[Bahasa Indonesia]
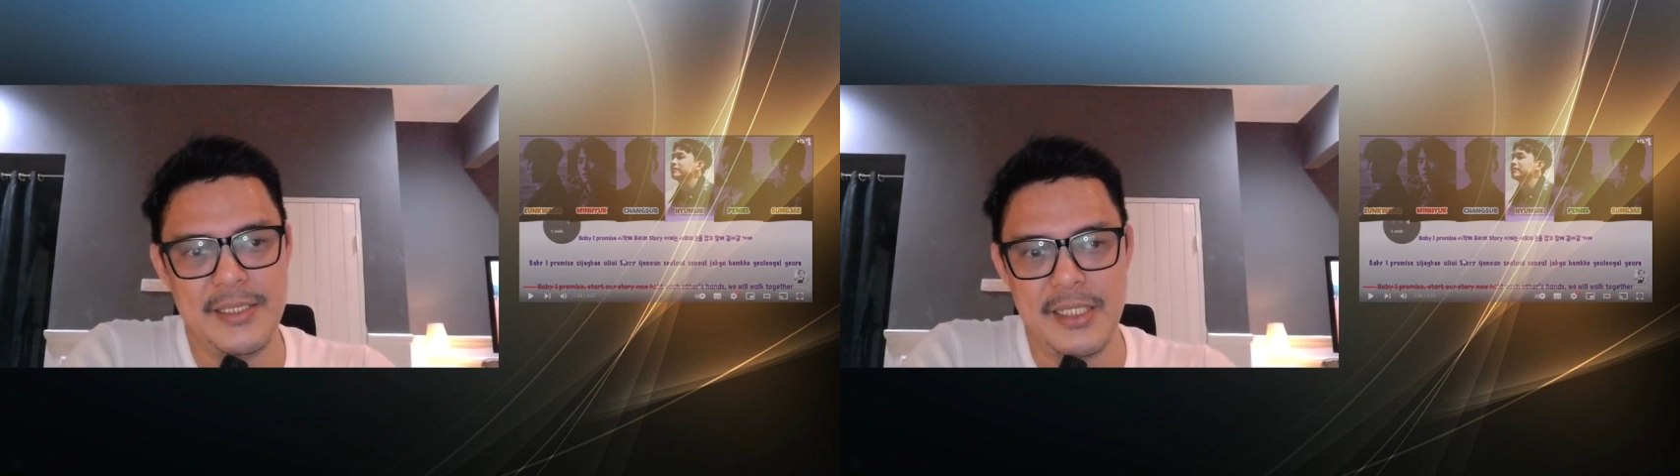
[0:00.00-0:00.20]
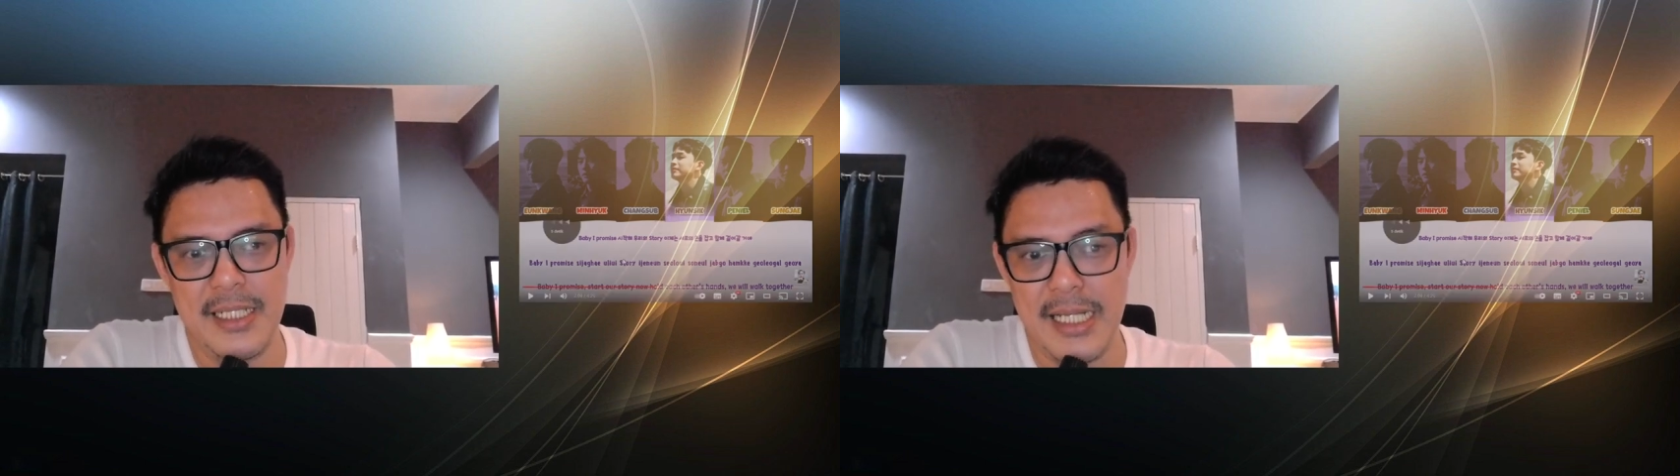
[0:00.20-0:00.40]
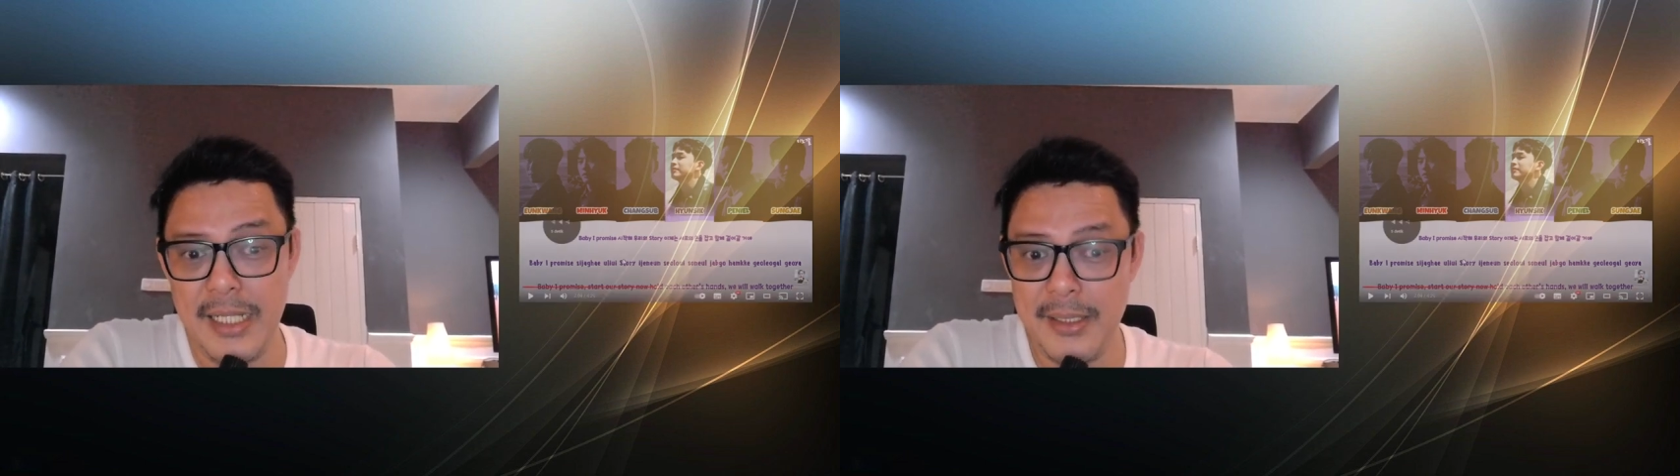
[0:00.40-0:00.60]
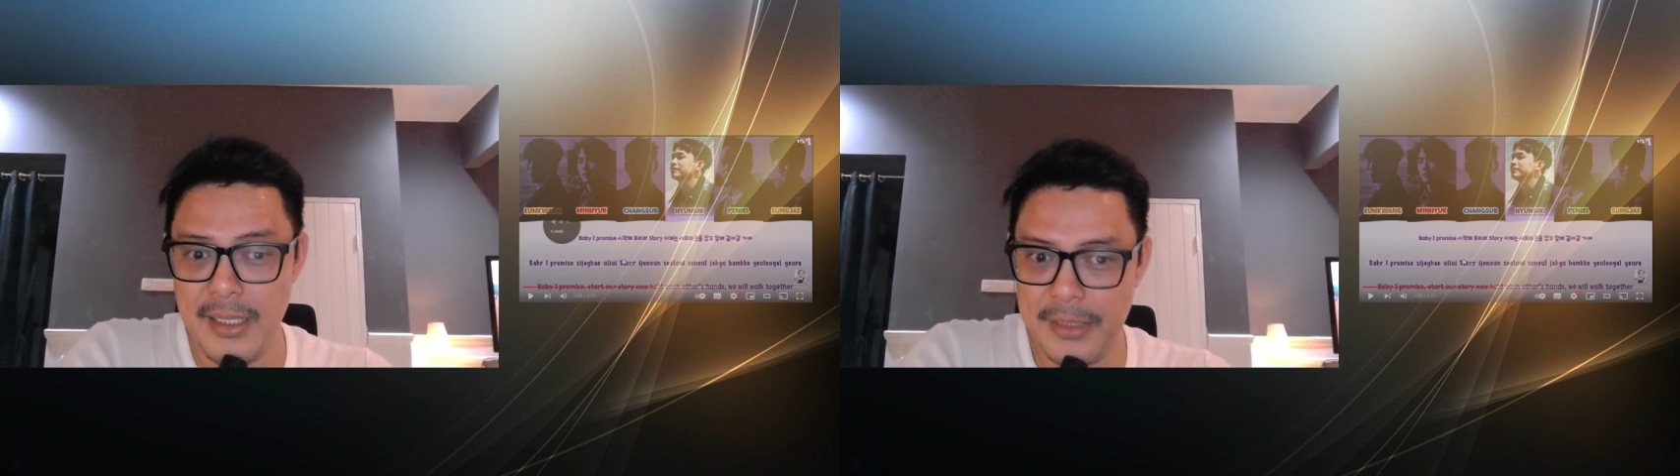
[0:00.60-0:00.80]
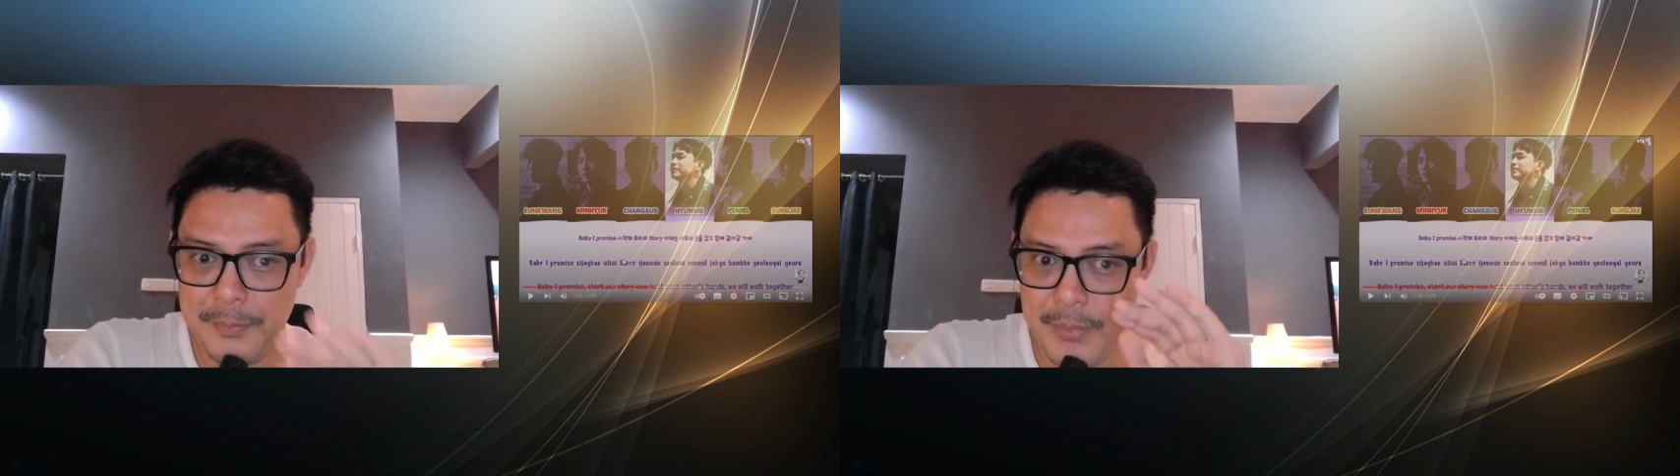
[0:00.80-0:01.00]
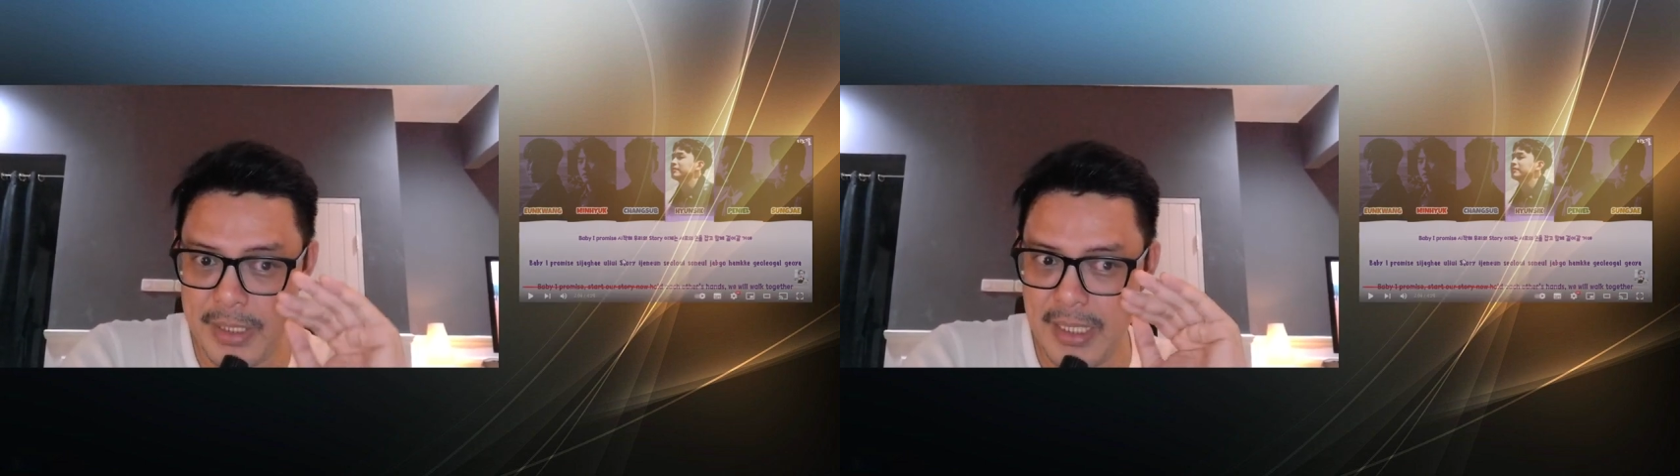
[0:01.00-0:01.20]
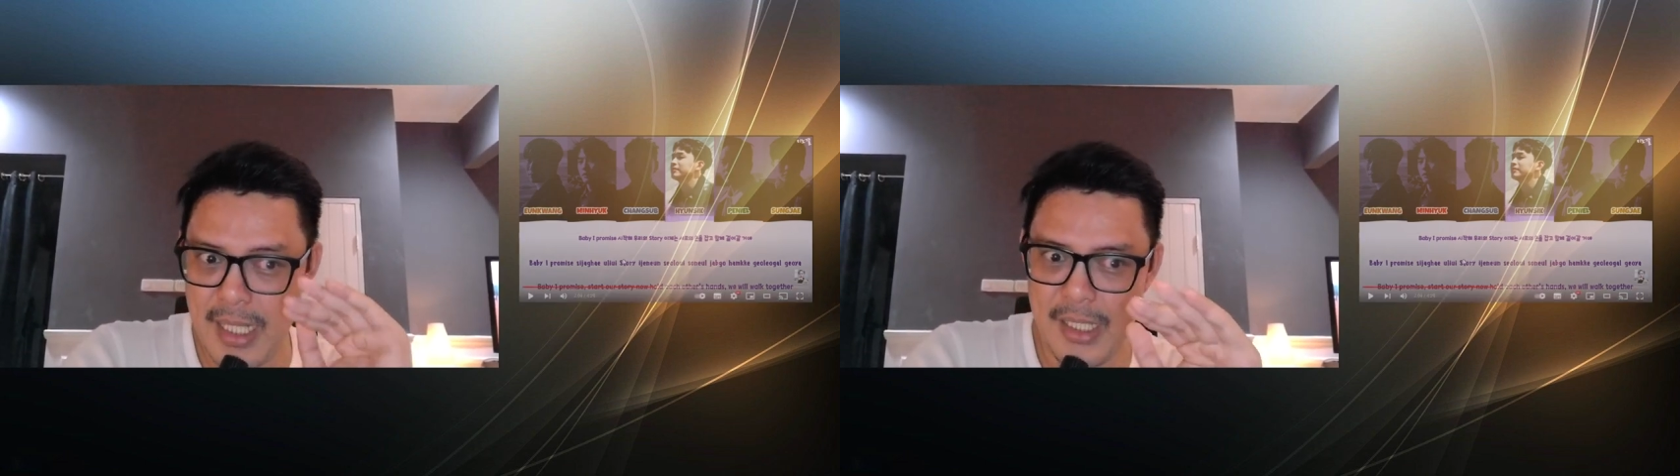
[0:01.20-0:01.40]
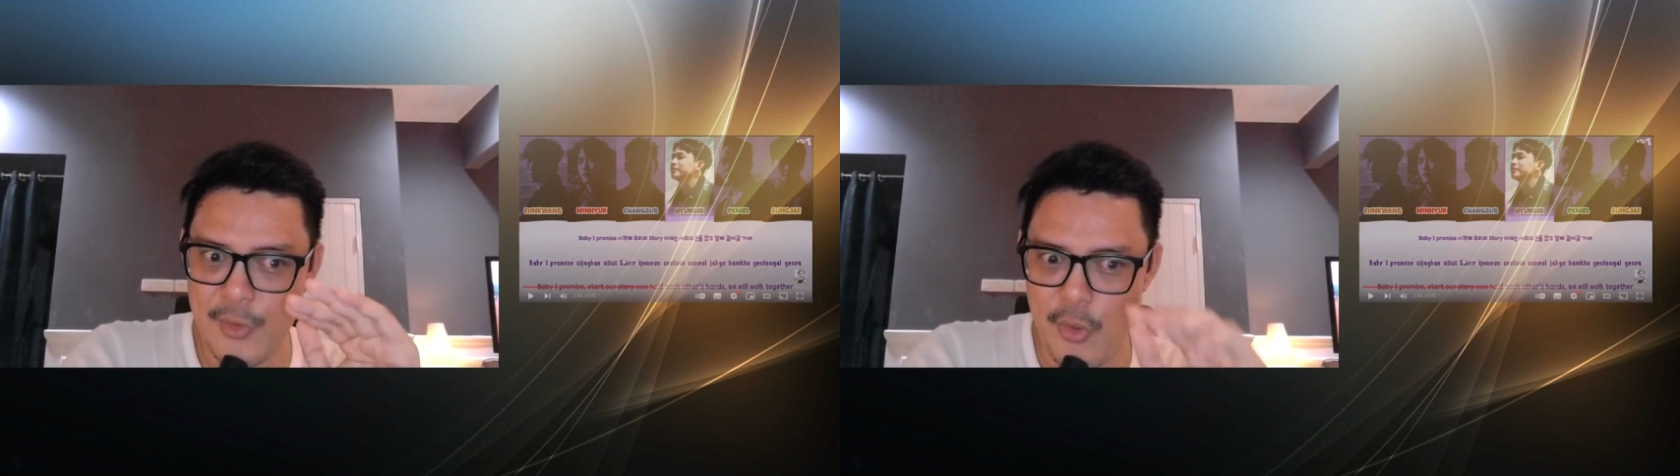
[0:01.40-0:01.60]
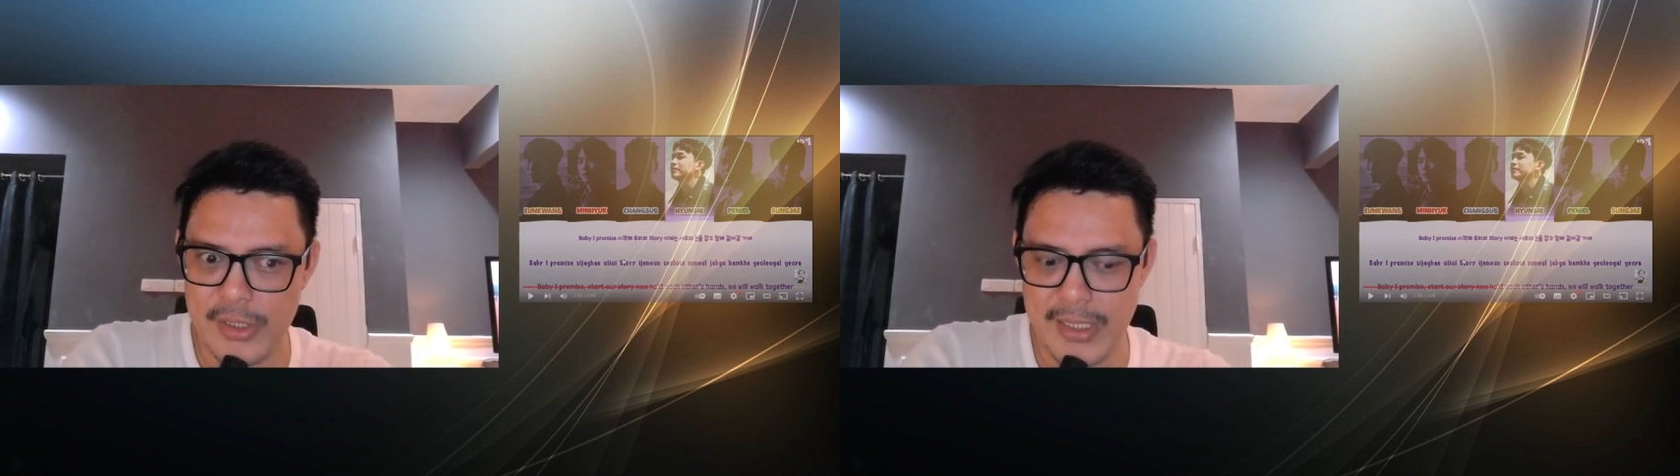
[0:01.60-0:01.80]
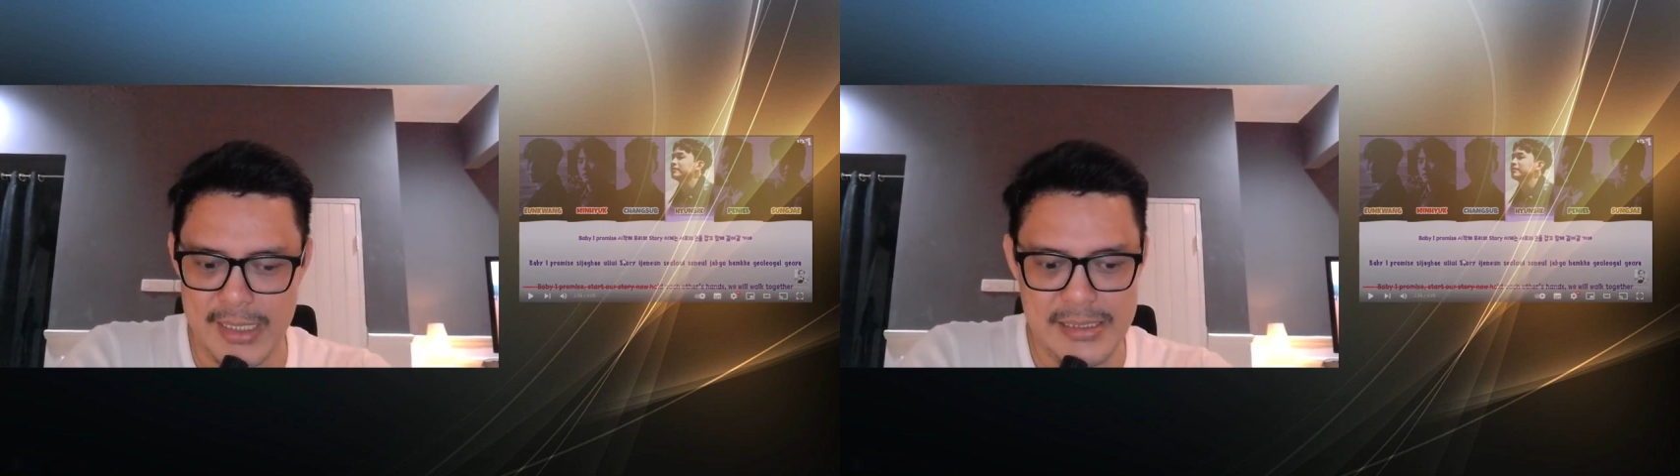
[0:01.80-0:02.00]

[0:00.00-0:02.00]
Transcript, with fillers: Nih kalian lihat pergerakan Korte guys.